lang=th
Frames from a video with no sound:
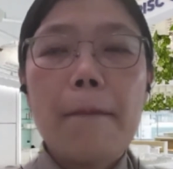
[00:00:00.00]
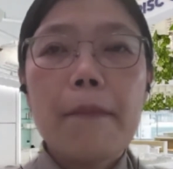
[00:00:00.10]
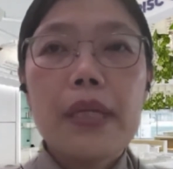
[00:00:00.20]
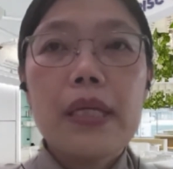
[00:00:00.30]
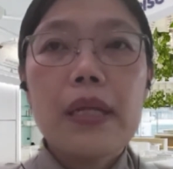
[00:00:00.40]

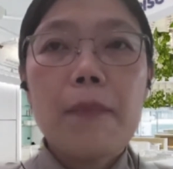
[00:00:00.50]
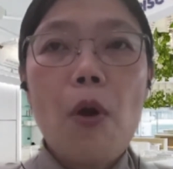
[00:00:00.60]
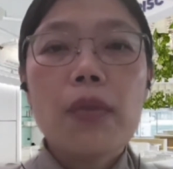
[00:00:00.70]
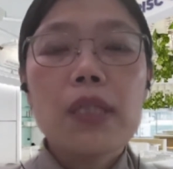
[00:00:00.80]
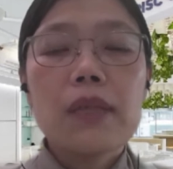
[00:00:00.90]
มีระ
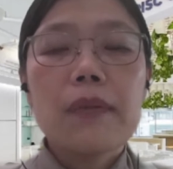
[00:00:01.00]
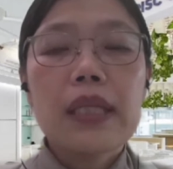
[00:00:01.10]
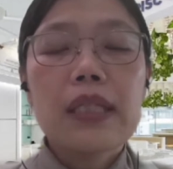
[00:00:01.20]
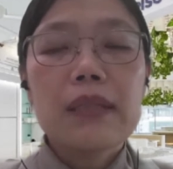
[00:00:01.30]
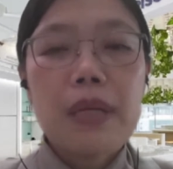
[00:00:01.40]
บบก็คือ
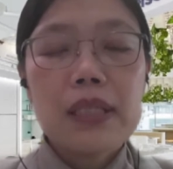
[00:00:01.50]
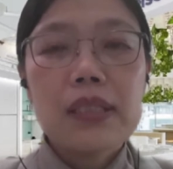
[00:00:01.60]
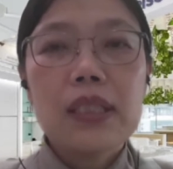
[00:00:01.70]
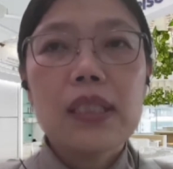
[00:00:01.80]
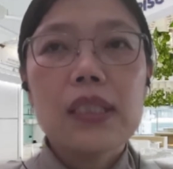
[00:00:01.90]
negative
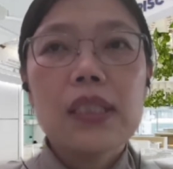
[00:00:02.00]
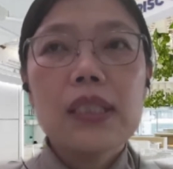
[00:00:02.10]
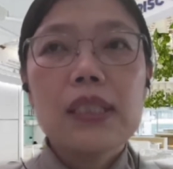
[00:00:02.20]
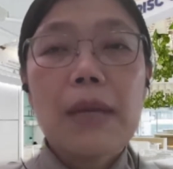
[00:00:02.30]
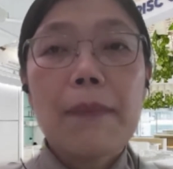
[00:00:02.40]
pressure
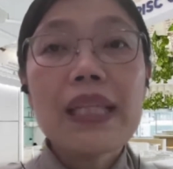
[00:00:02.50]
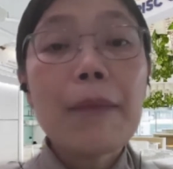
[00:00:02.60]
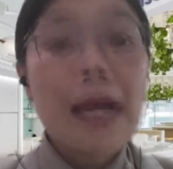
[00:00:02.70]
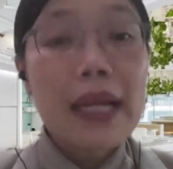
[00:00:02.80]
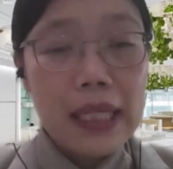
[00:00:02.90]
สามารถ
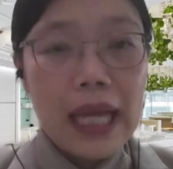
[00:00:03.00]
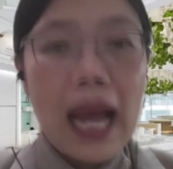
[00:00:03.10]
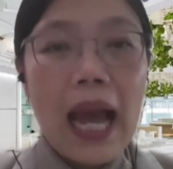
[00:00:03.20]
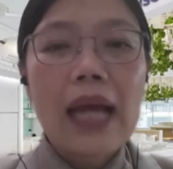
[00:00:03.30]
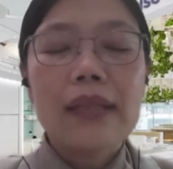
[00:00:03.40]
ทำหัตถ
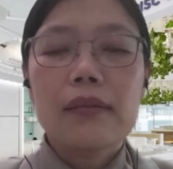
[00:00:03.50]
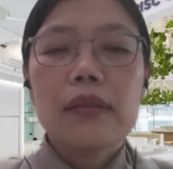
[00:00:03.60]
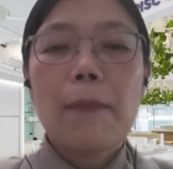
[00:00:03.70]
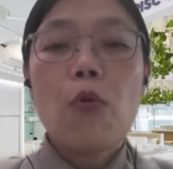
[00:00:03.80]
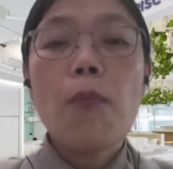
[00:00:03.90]
การ
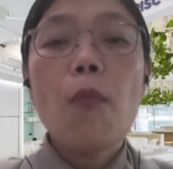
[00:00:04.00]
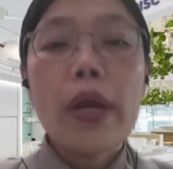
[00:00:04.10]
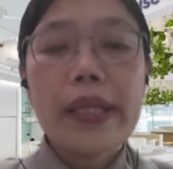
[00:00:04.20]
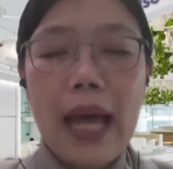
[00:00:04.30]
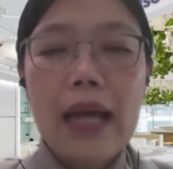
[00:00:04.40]
กับผู้
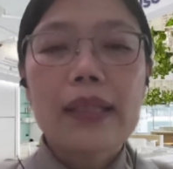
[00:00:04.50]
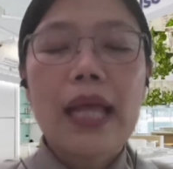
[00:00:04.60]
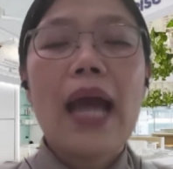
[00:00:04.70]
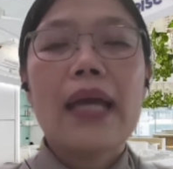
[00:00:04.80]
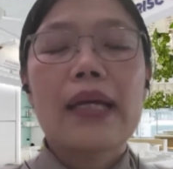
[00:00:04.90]
ป่วยหนัก
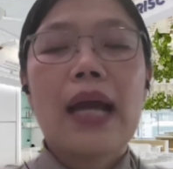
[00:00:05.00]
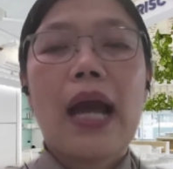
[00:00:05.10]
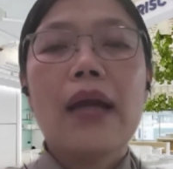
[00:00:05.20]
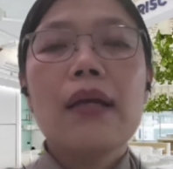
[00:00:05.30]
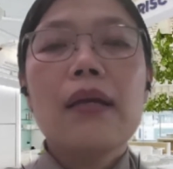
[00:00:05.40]
ได้ะ
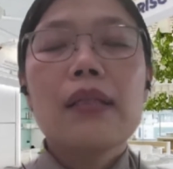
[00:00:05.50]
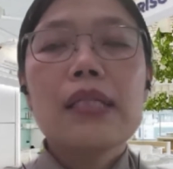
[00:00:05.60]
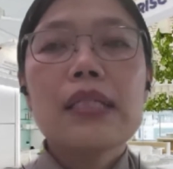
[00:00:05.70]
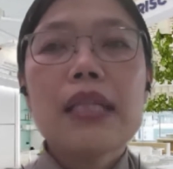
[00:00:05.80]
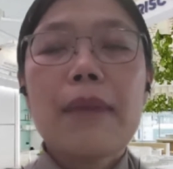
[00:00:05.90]
ค่ะ
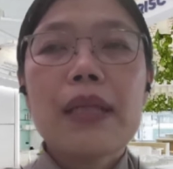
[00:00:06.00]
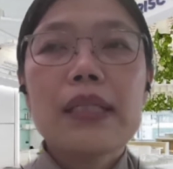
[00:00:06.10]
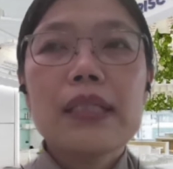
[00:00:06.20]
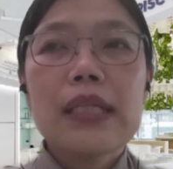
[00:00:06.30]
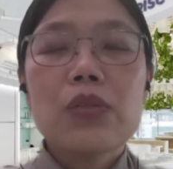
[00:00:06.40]
ที่สามา
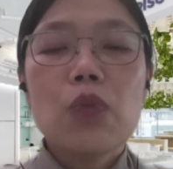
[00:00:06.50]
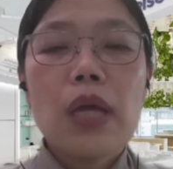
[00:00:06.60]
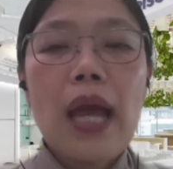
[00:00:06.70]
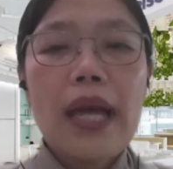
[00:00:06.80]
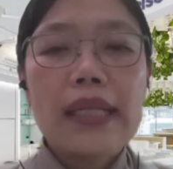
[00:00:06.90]
รถที่จะ
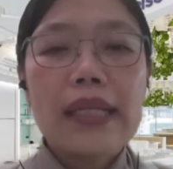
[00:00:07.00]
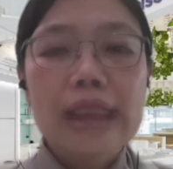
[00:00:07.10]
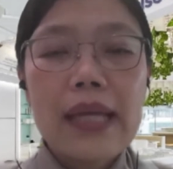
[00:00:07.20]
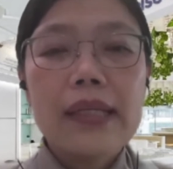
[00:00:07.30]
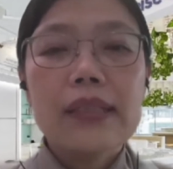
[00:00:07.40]
ช่วยหายใจ
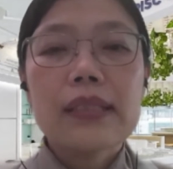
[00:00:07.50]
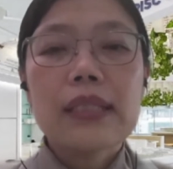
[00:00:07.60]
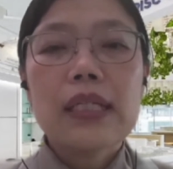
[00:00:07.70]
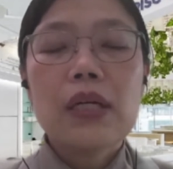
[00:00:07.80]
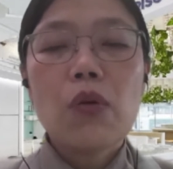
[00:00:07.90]

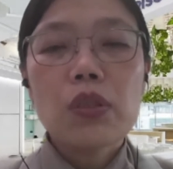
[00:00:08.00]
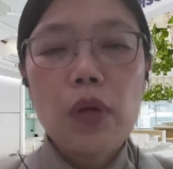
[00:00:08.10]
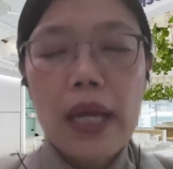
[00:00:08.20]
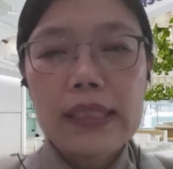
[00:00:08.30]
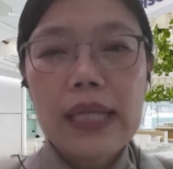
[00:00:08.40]
ใช้เครื่อง
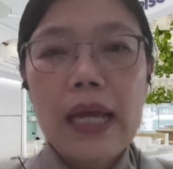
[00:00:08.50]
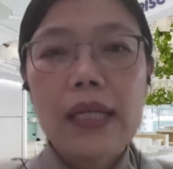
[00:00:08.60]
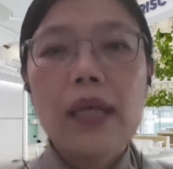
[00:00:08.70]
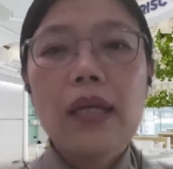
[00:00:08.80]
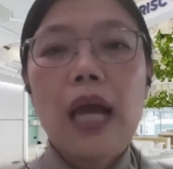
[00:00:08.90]
ช่วยหายใจ
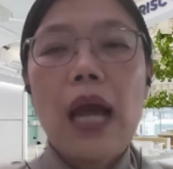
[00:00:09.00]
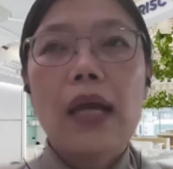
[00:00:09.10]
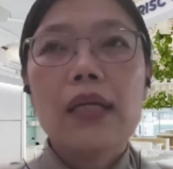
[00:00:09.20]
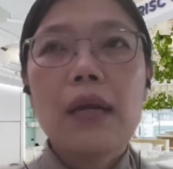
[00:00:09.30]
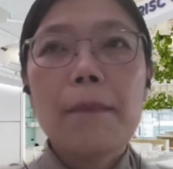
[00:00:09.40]

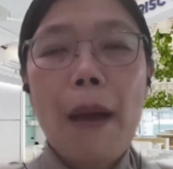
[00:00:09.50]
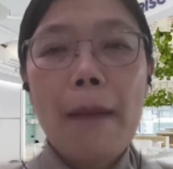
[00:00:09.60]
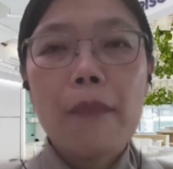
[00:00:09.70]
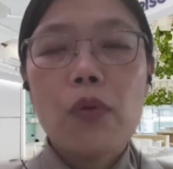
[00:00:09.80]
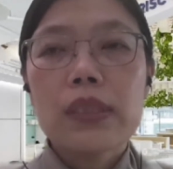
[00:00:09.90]
เครื่อง
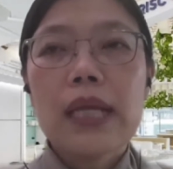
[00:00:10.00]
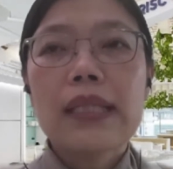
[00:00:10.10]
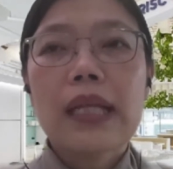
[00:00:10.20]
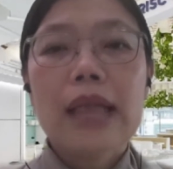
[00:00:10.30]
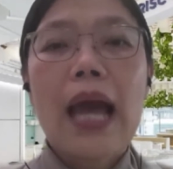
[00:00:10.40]
ปั๊มหัวใจ
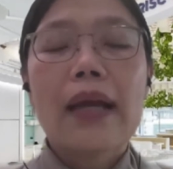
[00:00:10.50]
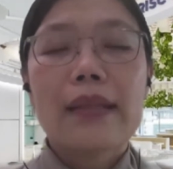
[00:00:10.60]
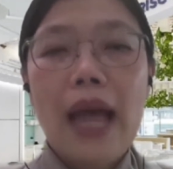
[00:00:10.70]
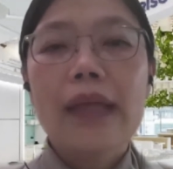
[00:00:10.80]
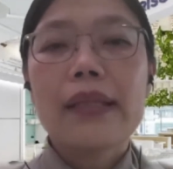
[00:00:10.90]
ต่า
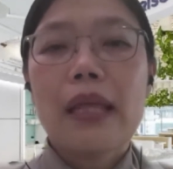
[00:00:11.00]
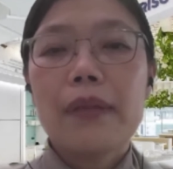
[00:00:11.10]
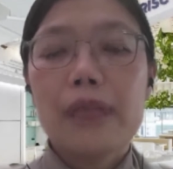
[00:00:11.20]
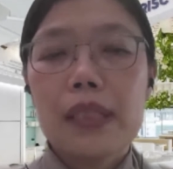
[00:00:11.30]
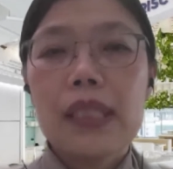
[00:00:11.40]
งๆ ได้ใน
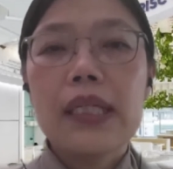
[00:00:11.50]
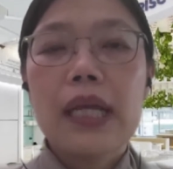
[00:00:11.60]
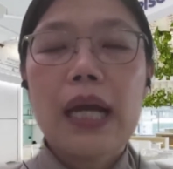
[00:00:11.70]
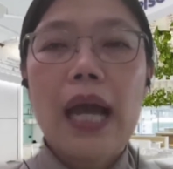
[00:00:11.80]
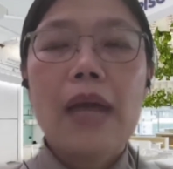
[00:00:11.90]
พื้นที่
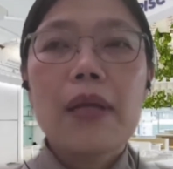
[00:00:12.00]
อะค่ะ